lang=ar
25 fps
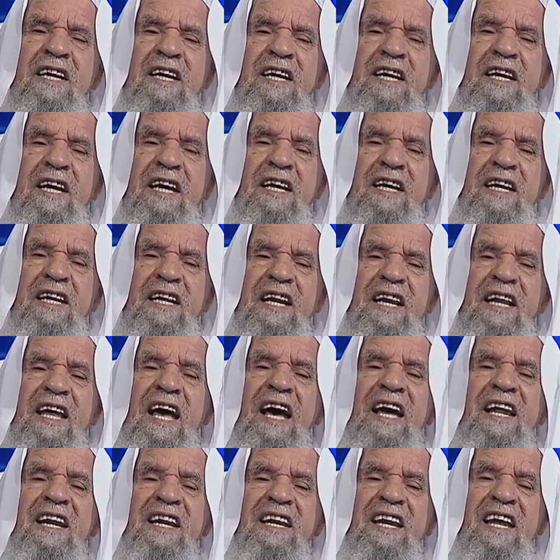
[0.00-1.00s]
آه،
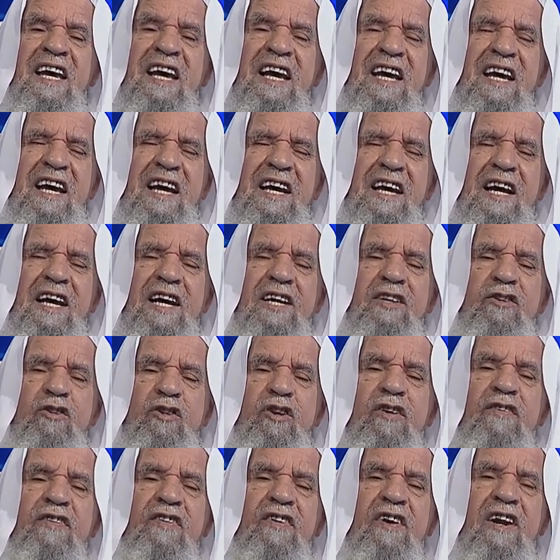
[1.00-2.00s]
لان
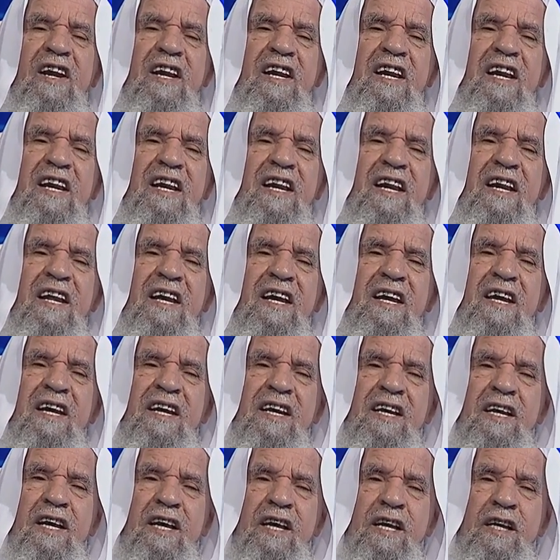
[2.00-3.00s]
الطفل
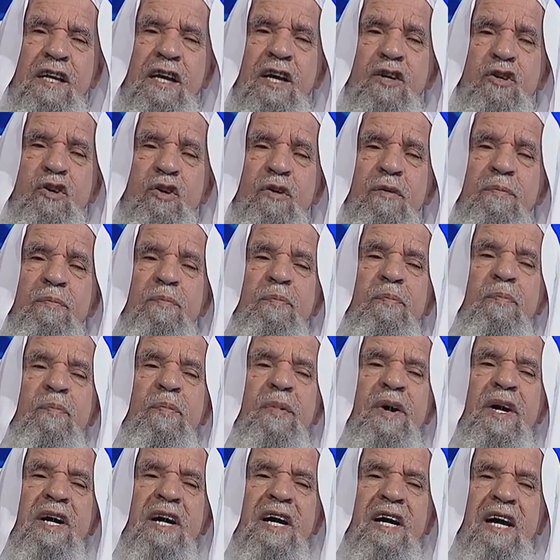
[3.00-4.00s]
يشب
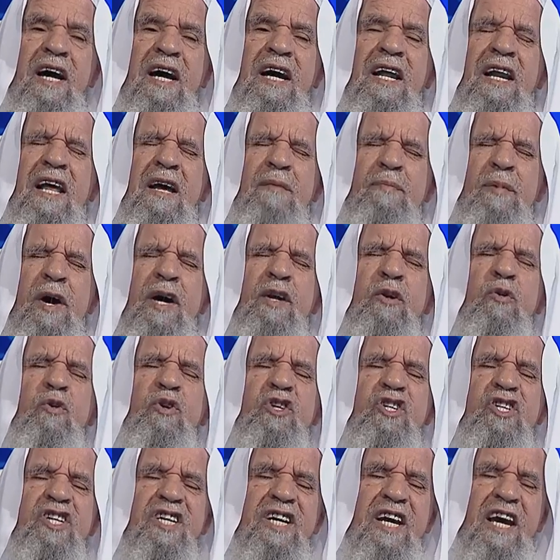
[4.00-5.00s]
على ما
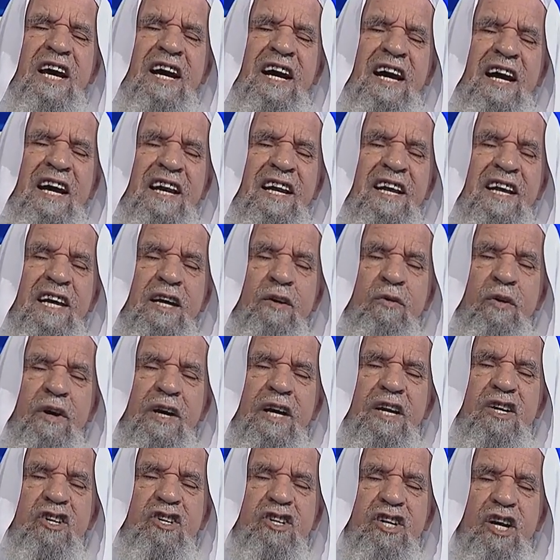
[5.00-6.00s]
نشئ عليه
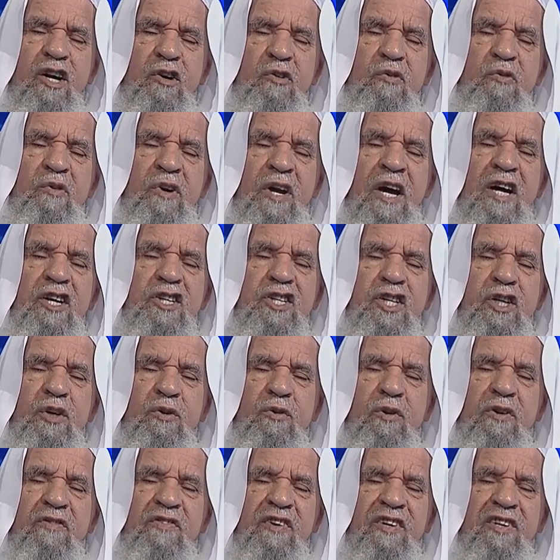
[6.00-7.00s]
وينشا
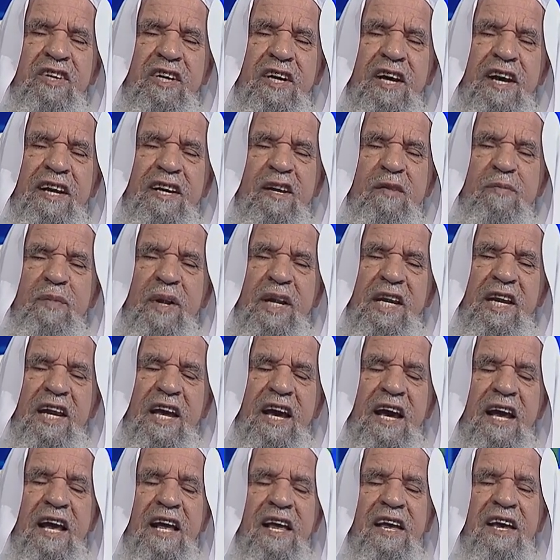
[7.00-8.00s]
ناشئ الفتيان
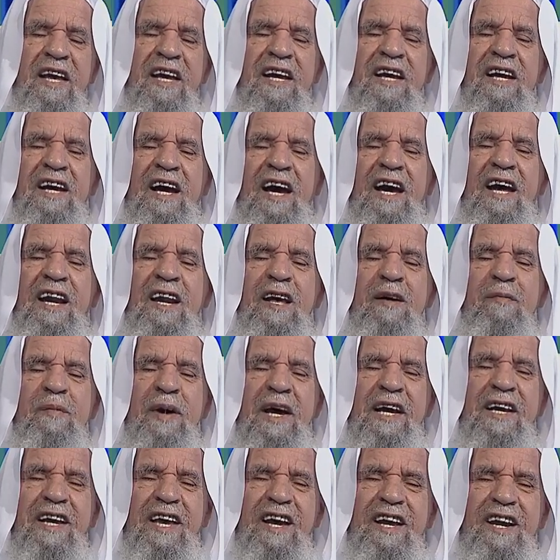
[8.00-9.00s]
منا على ما, على
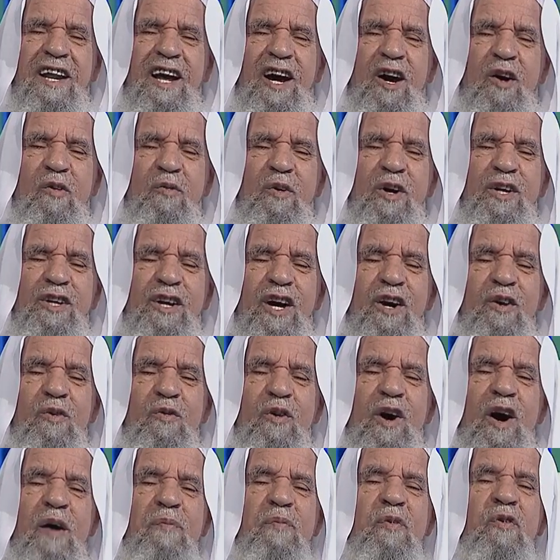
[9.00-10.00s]
ما كان
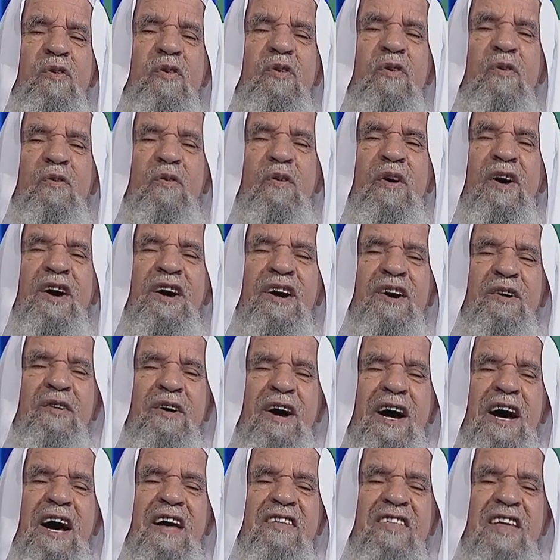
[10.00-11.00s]
عوده ابوه
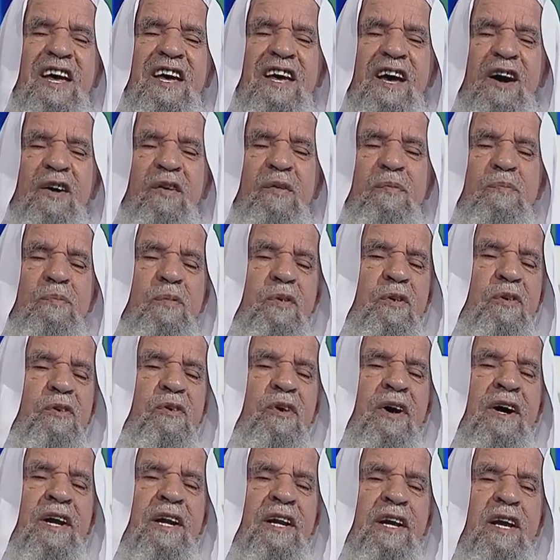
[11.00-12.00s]
وهذا
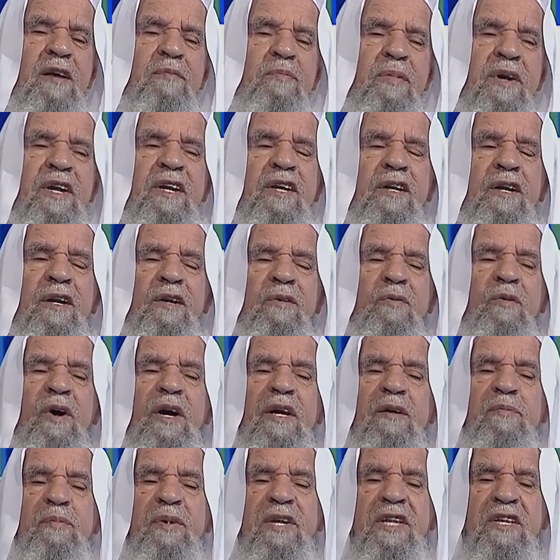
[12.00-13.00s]
يعم الابن
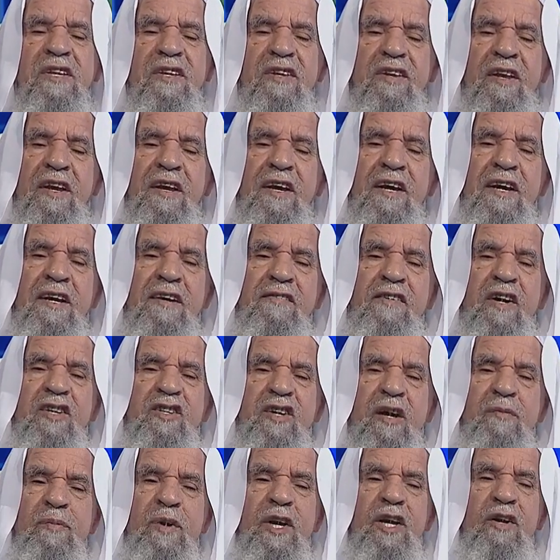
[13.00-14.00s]
والبنت
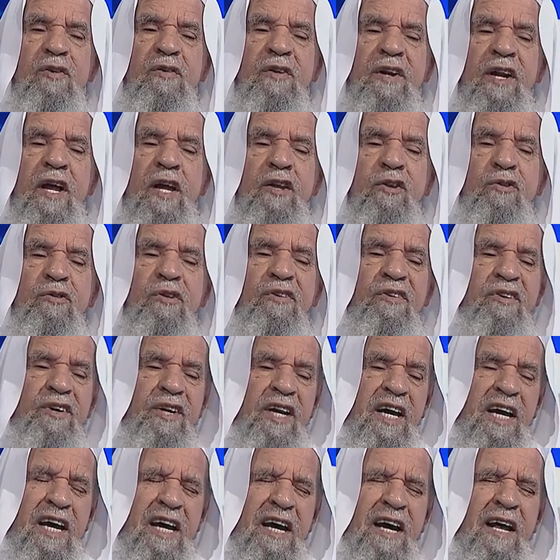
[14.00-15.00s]
فجميل ان
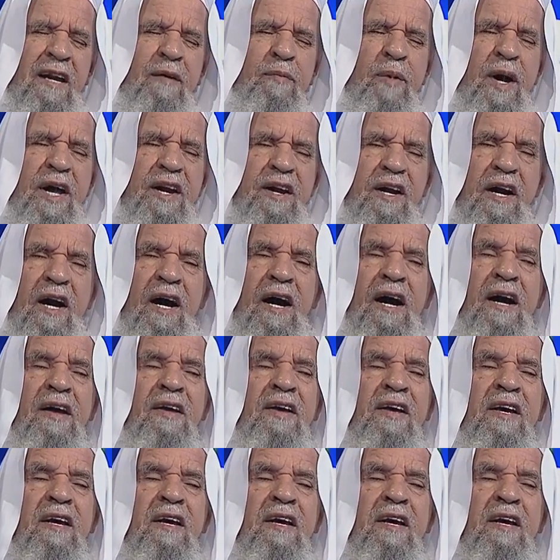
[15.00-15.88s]
تعنى المراه